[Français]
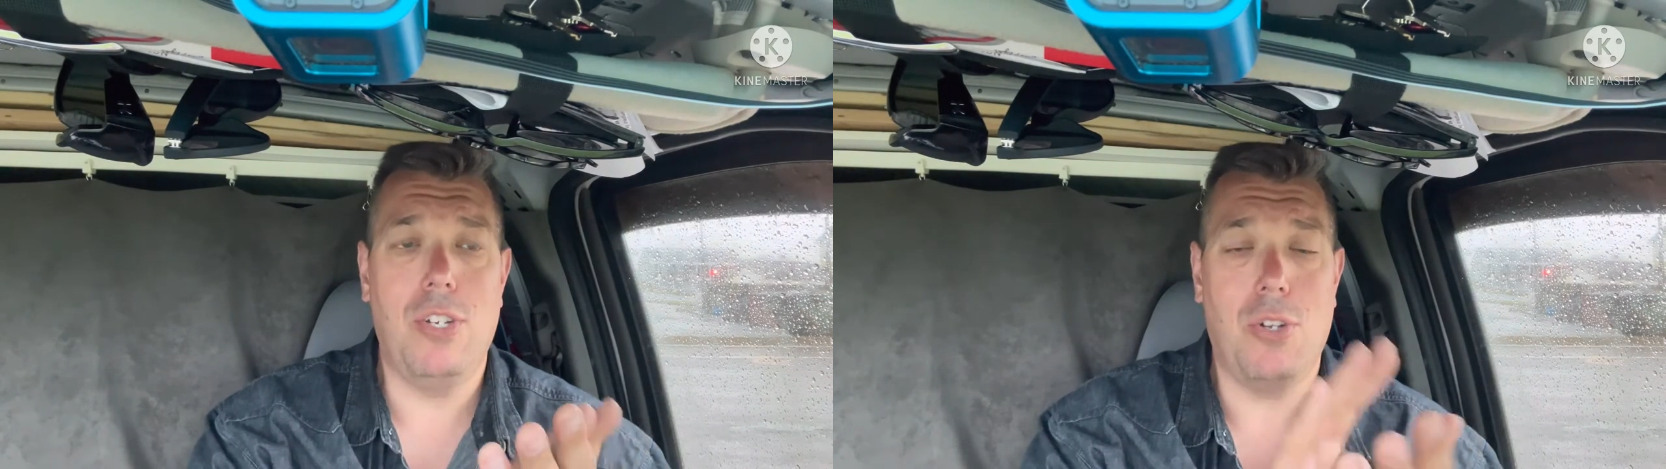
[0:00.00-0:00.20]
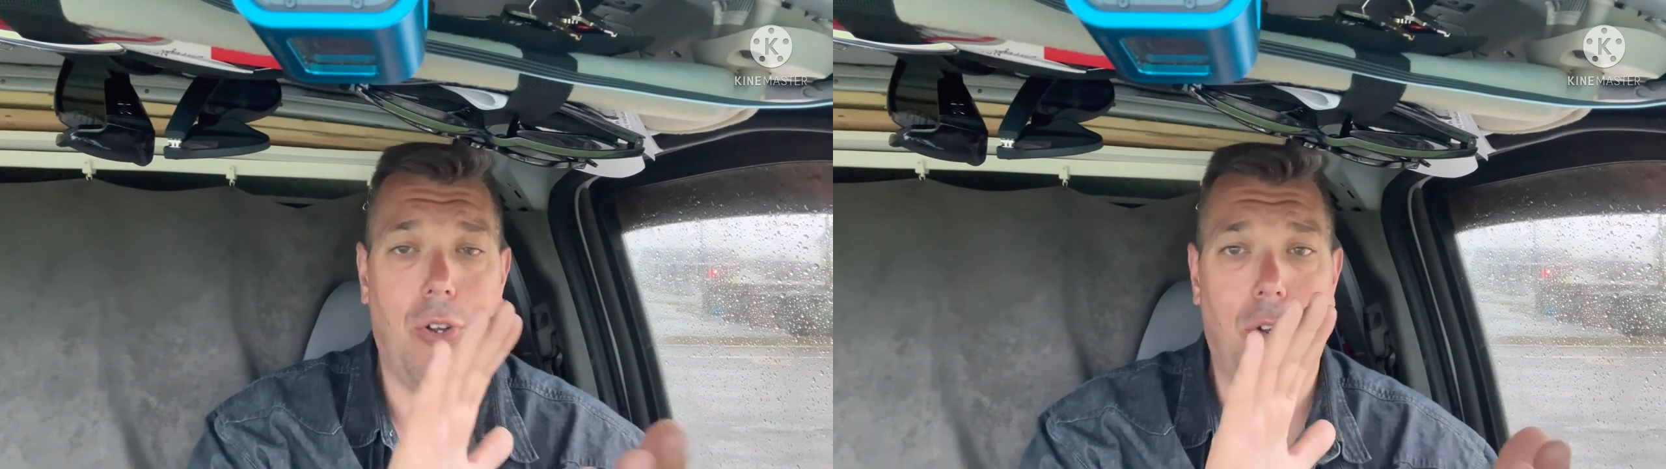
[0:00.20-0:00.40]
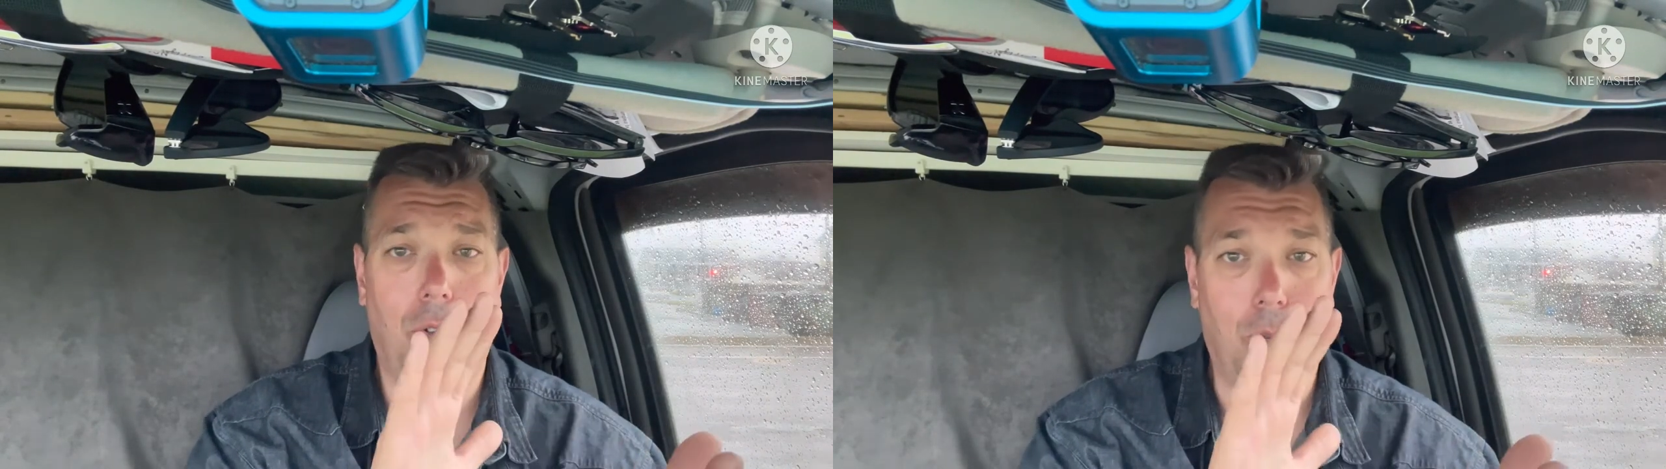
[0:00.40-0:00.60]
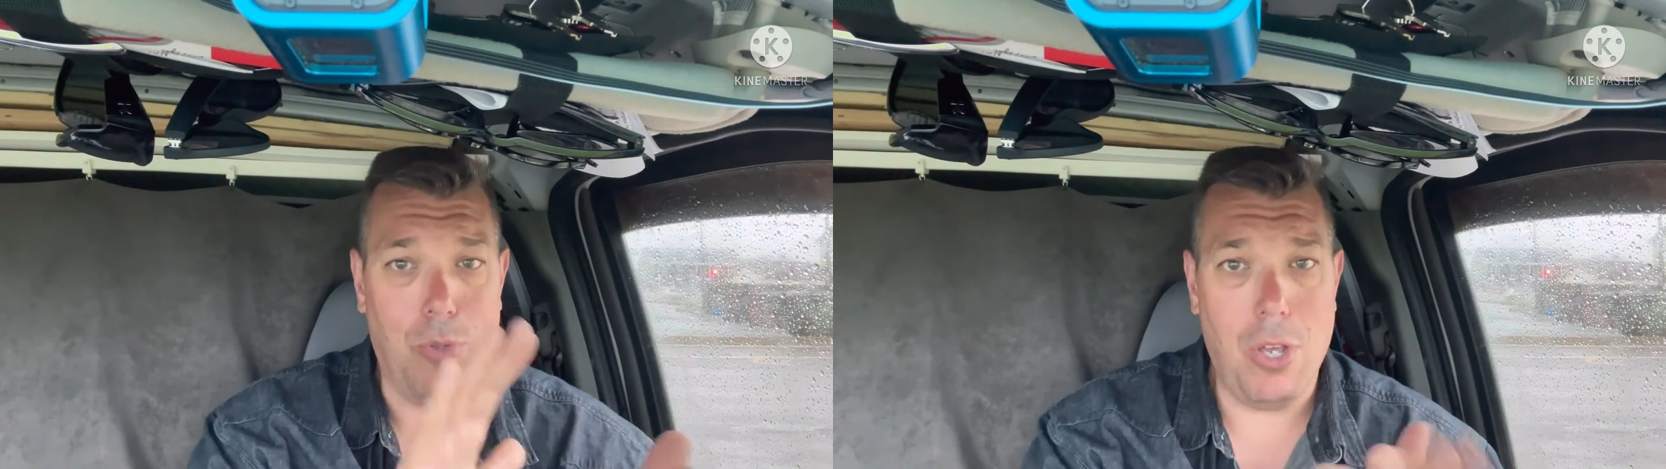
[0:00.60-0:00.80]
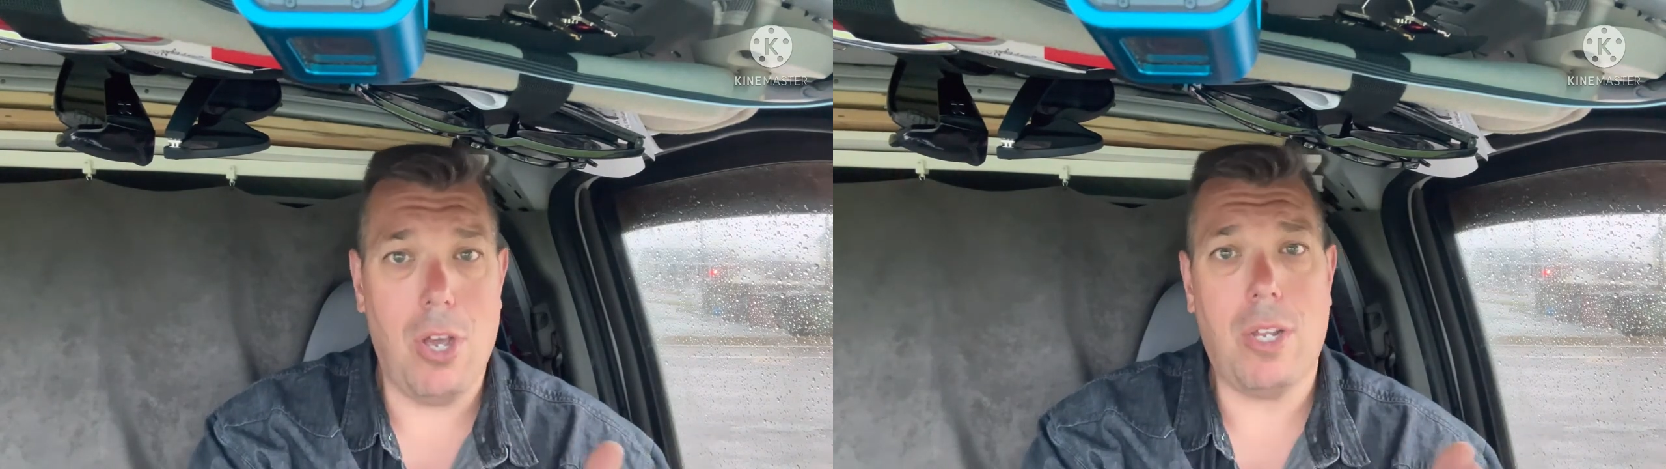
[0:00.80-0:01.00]
New
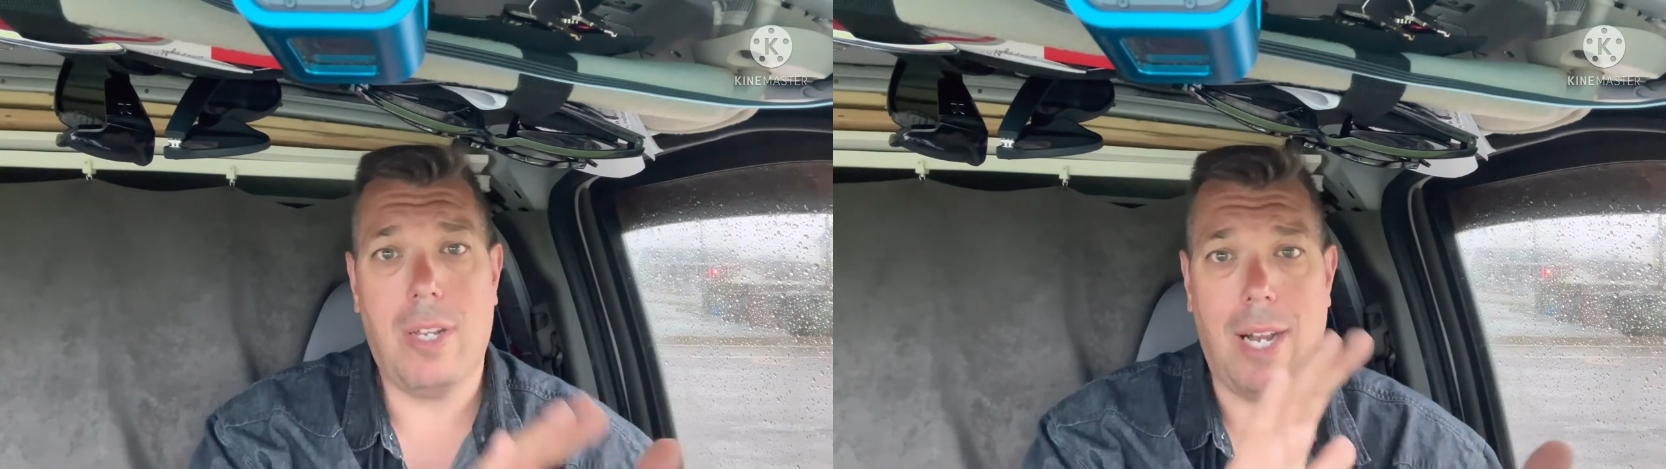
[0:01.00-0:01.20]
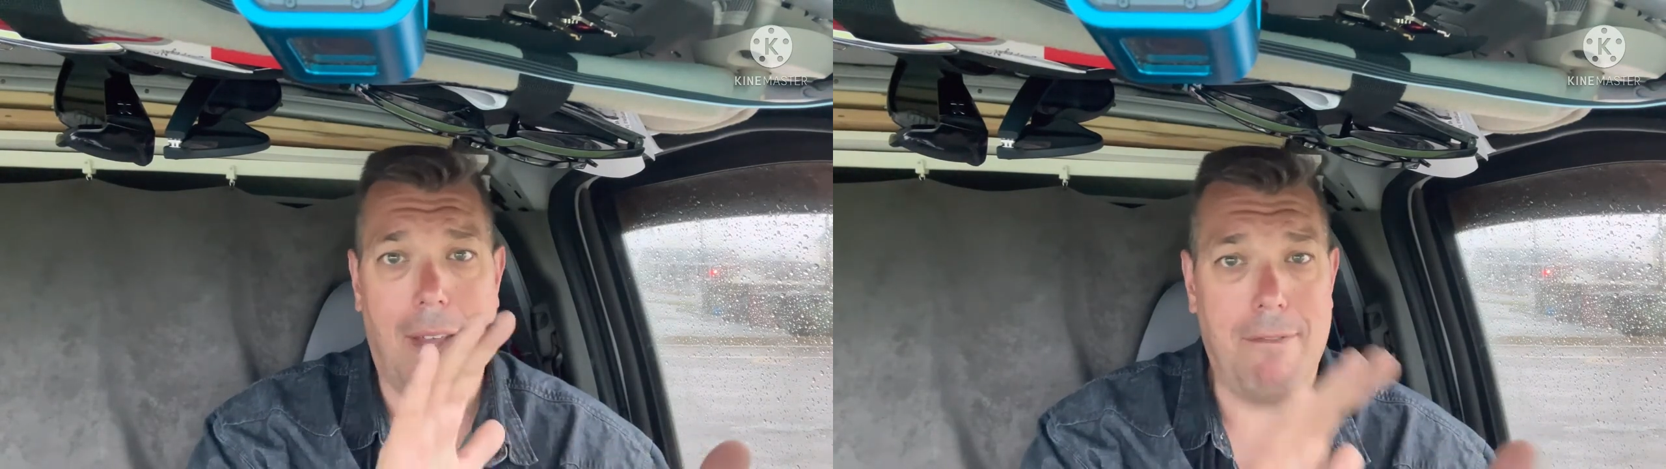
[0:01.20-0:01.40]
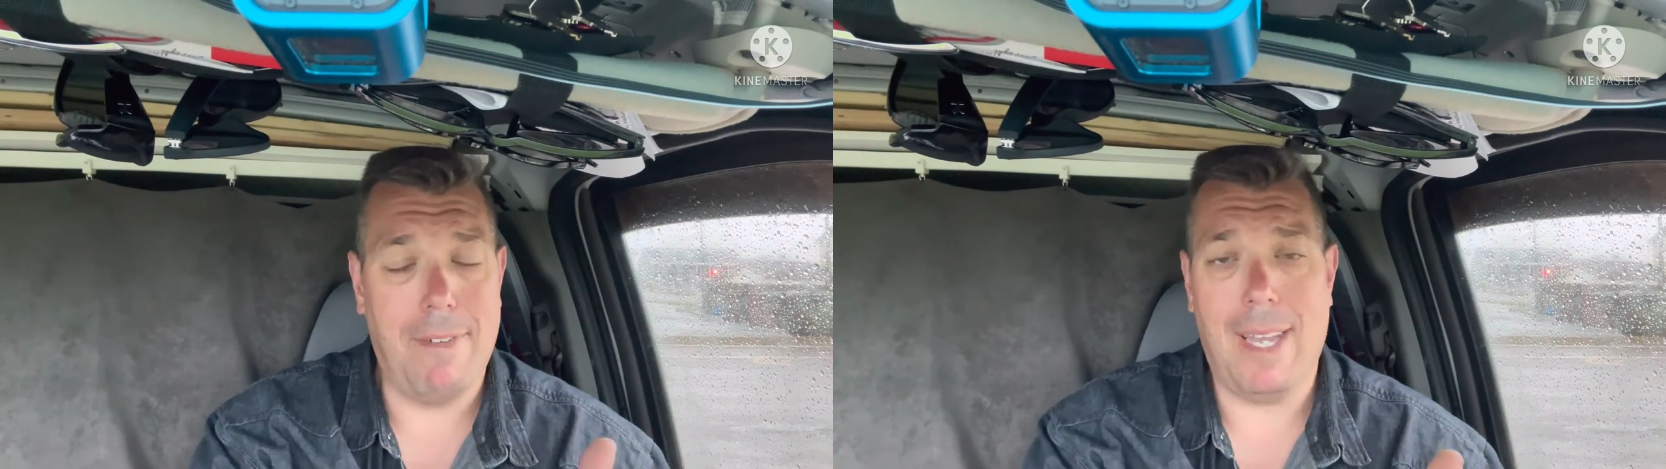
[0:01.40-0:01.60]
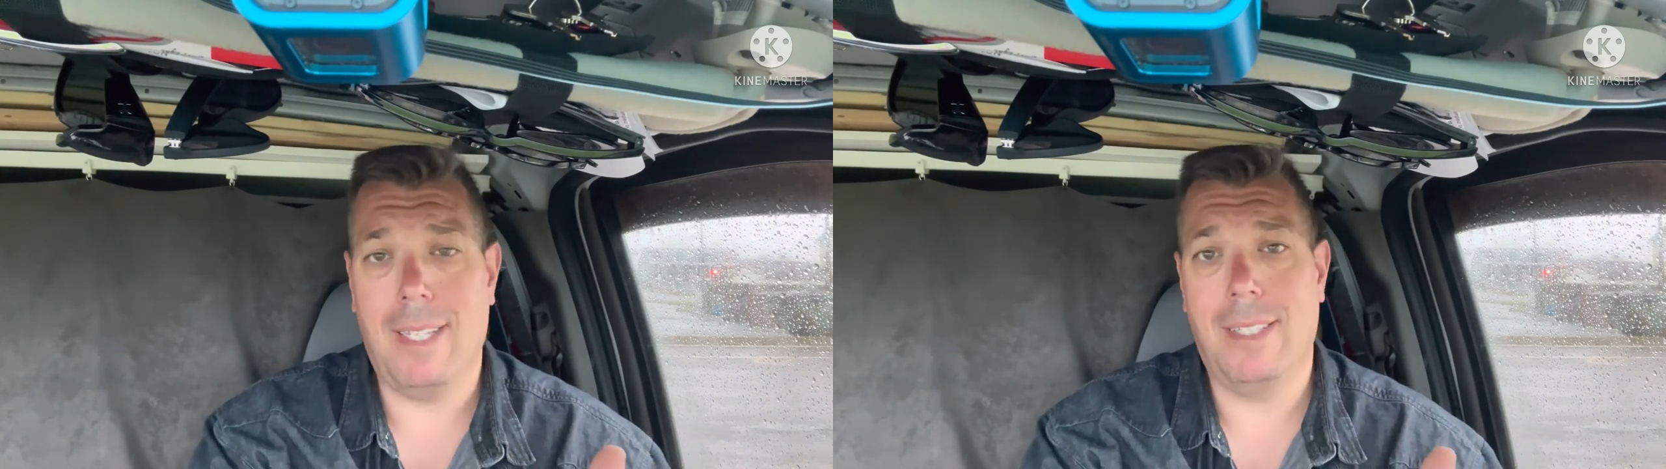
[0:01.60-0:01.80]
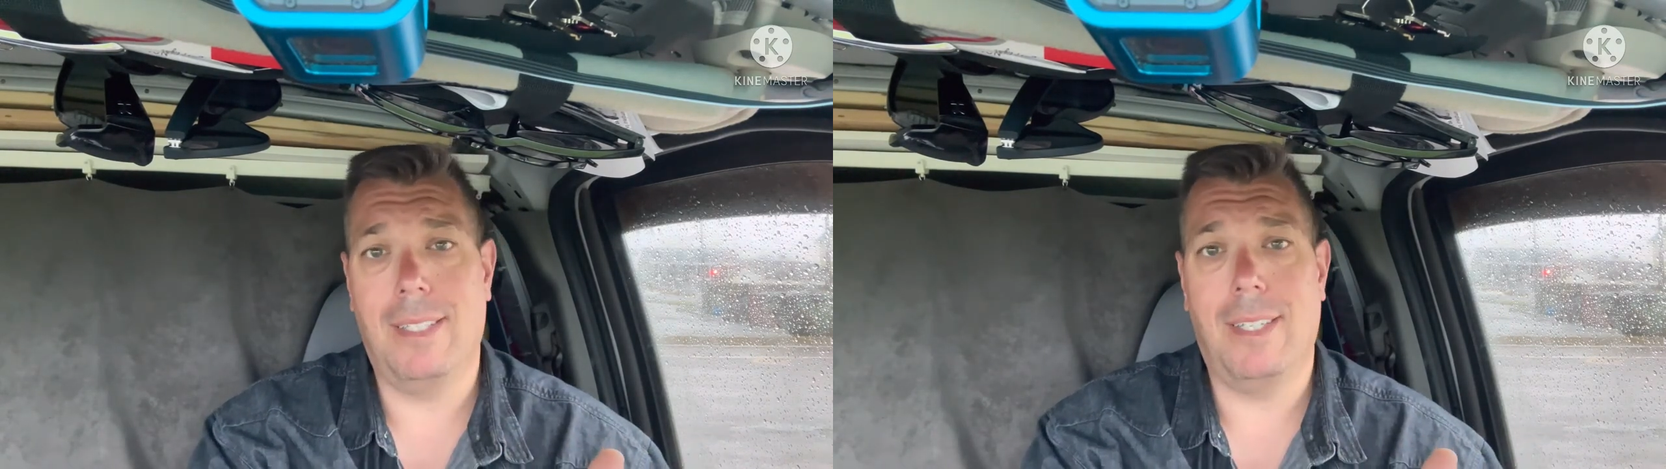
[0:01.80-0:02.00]
York, la
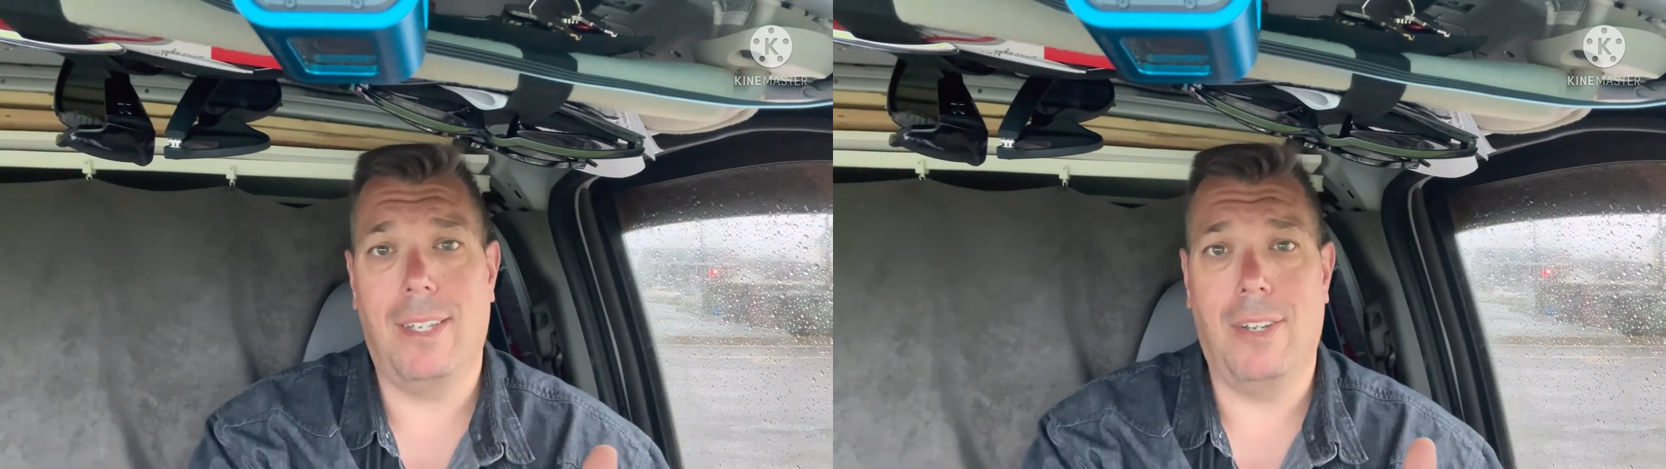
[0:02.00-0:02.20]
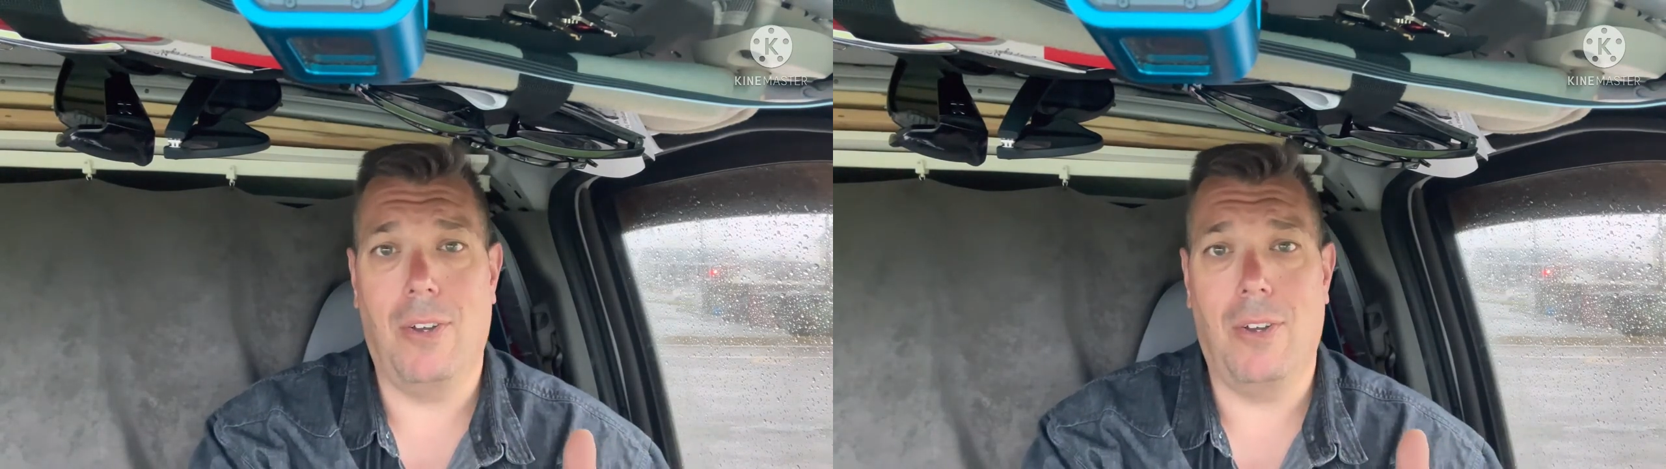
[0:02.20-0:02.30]
vanne,